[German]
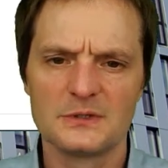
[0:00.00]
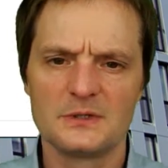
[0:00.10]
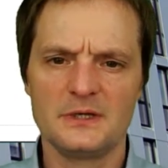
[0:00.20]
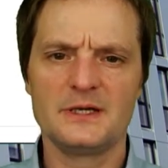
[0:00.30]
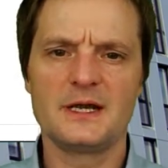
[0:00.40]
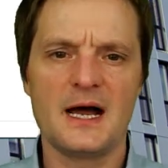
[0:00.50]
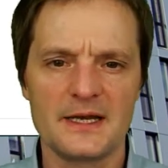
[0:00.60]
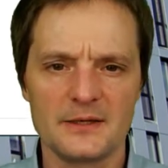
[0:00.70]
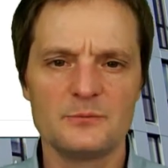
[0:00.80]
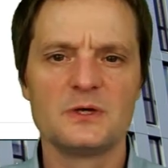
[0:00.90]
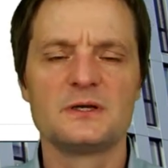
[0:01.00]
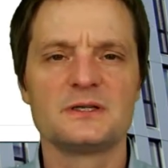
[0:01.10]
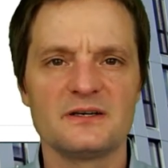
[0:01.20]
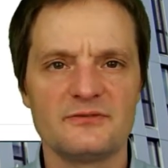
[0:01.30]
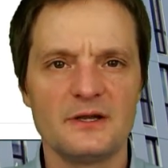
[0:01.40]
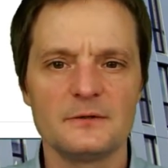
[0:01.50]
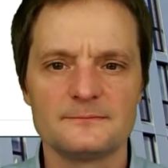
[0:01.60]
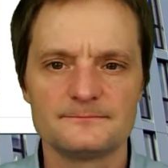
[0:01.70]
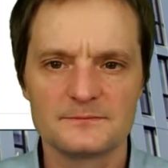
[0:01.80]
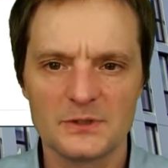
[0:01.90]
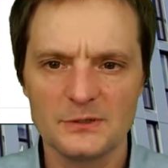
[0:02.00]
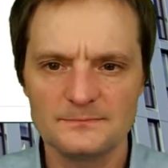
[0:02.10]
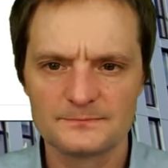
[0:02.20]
in einem der Fälle. Ja?